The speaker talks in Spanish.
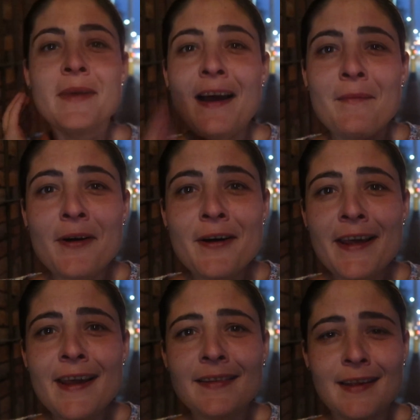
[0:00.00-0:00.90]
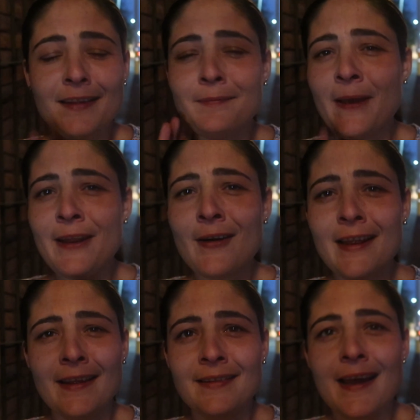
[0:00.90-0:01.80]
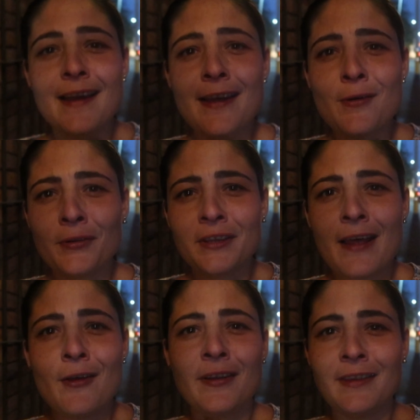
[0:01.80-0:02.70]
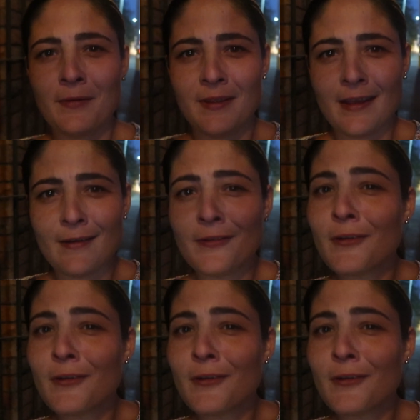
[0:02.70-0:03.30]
Mis amores, espero que les haya gustado este video.